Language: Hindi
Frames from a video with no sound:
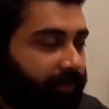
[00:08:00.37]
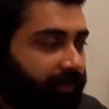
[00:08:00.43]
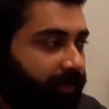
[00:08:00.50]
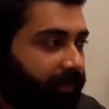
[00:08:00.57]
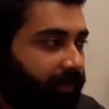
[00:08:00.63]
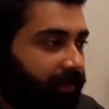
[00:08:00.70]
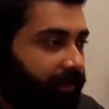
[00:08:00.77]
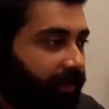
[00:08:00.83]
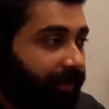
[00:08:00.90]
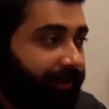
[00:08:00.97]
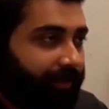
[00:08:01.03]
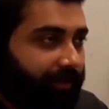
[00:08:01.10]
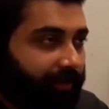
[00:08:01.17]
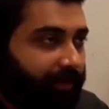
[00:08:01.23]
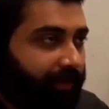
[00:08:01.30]
है
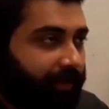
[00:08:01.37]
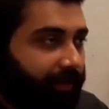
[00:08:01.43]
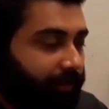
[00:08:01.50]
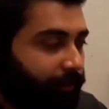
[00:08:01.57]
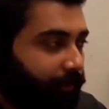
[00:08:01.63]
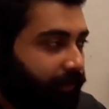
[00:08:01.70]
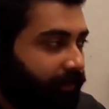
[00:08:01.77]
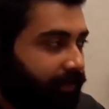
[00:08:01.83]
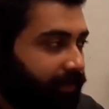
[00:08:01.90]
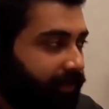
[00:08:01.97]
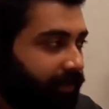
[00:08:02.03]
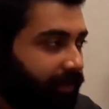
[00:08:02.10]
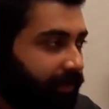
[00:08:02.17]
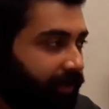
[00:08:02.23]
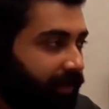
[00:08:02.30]
आर्टिकल राइटिंग हो सकती
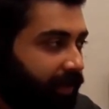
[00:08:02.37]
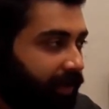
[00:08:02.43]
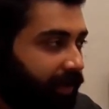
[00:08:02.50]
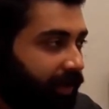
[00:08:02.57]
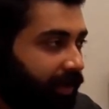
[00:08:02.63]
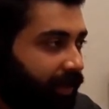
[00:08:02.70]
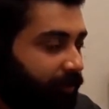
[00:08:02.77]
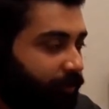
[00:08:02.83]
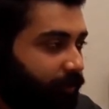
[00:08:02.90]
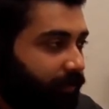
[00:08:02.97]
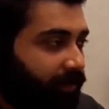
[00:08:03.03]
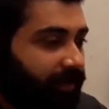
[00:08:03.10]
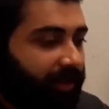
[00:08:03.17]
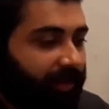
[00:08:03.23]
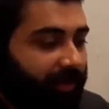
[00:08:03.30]
है आप
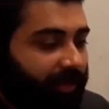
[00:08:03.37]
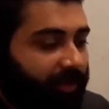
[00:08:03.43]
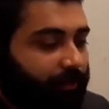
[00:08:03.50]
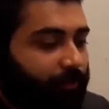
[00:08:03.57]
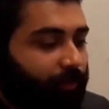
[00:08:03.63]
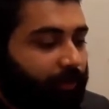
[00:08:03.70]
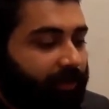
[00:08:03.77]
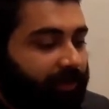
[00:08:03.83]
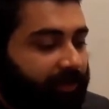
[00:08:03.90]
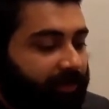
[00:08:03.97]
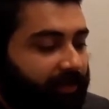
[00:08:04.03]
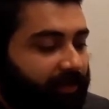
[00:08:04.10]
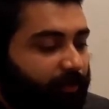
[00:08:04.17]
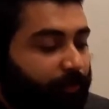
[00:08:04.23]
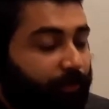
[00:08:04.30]
अगर आप कोई
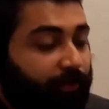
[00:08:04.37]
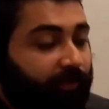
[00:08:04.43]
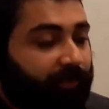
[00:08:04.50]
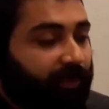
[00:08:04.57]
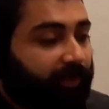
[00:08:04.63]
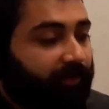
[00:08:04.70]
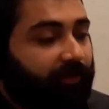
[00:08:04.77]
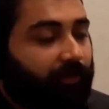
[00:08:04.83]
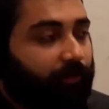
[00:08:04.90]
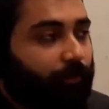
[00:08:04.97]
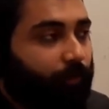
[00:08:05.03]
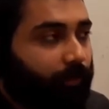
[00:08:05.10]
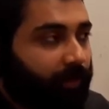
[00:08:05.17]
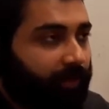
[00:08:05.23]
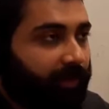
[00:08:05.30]
कंप्यूटर साइंस के
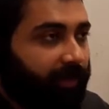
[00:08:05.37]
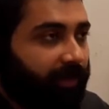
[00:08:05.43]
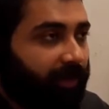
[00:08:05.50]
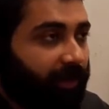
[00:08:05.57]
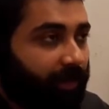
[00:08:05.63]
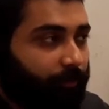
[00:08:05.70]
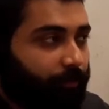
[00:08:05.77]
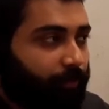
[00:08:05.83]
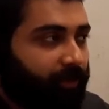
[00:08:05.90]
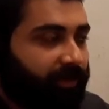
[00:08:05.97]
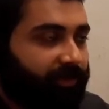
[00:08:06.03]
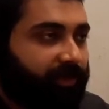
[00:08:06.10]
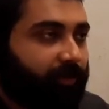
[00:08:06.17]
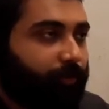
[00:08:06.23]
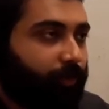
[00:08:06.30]
स्टूडेंट हैं आप
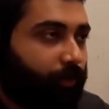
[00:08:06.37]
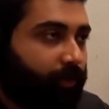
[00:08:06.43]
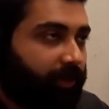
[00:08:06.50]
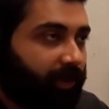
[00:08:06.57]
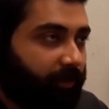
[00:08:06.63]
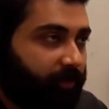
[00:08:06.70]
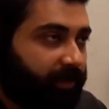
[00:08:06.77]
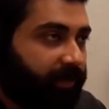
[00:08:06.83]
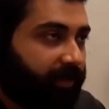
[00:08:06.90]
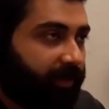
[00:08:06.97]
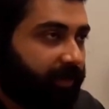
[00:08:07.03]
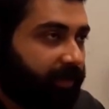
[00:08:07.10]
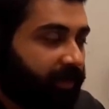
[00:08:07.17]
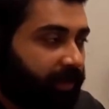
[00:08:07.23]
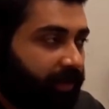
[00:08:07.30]
अच्छे प्रोग्रामर
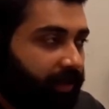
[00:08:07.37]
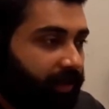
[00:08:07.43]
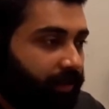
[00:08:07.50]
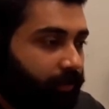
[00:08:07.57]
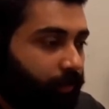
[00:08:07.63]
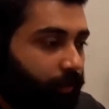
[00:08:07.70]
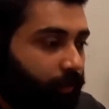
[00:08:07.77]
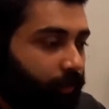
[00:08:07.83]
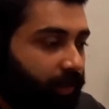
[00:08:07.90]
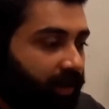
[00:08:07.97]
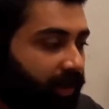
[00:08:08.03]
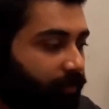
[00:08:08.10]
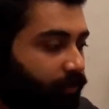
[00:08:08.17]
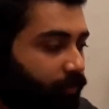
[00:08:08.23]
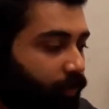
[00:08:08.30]
हैं तो
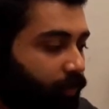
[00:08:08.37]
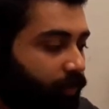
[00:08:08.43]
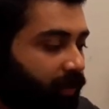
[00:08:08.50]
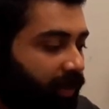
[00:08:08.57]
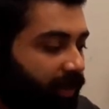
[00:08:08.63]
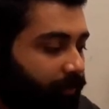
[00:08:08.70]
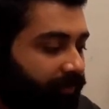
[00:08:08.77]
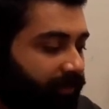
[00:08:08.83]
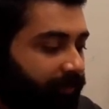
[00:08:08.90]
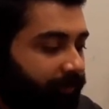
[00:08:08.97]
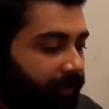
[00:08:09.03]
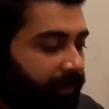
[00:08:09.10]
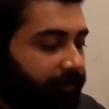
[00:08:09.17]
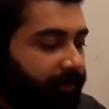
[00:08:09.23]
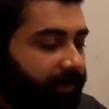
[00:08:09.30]
आपको आप सिर्फ
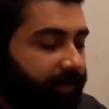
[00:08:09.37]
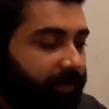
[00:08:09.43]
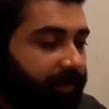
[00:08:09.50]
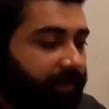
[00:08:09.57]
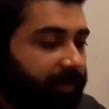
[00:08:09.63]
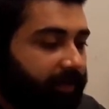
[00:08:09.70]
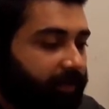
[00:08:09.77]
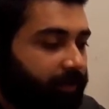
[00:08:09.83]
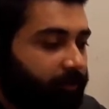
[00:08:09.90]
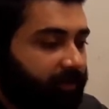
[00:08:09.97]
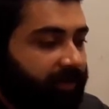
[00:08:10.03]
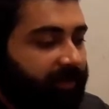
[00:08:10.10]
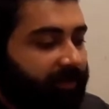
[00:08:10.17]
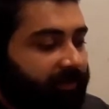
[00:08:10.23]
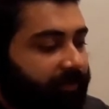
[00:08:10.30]
ये वेट ना करें कि
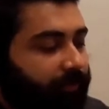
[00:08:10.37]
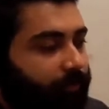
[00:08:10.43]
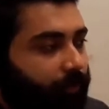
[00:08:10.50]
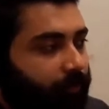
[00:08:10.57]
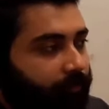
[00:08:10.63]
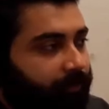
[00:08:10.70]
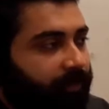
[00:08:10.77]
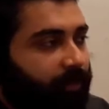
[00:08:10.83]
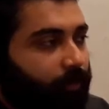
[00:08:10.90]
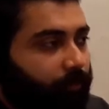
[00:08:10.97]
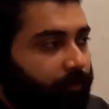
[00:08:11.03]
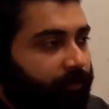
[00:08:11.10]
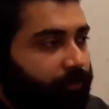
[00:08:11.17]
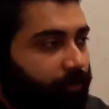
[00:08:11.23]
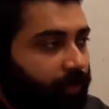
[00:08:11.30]
मेरी किसी सॉफ्टवेयर हाउस
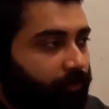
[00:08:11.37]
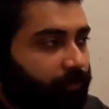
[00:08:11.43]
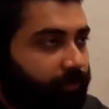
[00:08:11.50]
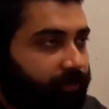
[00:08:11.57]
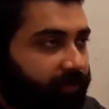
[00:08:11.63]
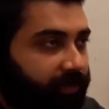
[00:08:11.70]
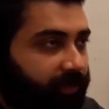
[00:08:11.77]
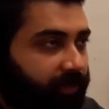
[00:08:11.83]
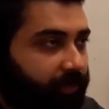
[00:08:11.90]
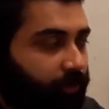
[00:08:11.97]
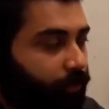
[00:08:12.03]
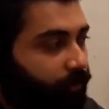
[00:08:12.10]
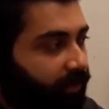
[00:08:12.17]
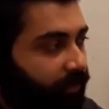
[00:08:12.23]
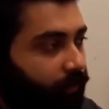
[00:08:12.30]
में जॉब हो जाएगी
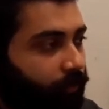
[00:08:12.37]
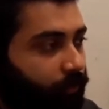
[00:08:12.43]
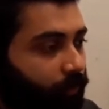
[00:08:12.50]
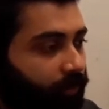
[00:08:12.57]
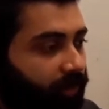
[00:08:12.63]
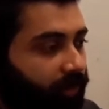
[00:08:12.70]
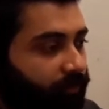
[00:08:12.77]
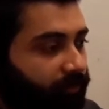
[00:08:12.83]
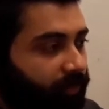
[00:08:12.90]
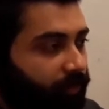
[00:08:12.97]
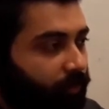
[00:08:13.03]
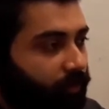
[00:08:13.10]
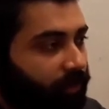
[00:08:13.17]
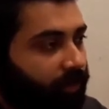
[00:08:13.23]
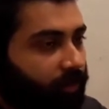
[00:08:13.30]
तो मैं उसको काम
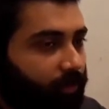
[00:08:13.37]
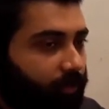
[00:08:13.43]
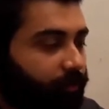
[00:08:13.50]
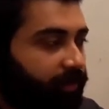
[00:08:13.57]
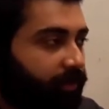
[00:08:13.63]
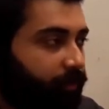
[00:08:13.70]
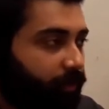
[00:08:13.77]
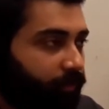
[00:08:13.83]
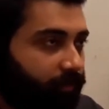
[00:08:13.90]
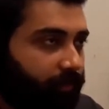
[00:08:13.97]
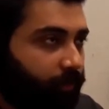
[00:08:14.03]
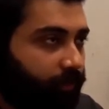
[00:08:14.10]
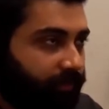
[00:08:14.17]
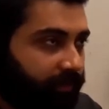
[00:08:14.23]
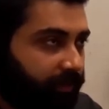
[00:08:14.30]
करूँगा और फिर मैं उससे
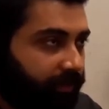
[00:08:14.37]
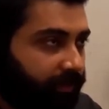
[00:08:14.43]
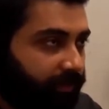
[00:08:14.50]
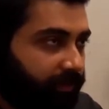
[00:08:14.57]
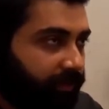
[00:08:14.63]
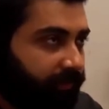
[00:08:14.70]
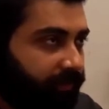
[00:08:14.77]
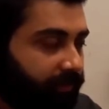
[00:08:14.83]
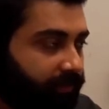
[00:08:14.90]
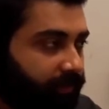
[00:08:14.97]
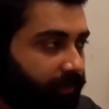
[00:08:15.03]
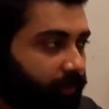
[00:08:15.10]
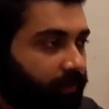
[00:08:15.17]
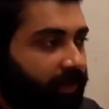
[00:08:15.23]
कुछ अर्न कर सकता हूँ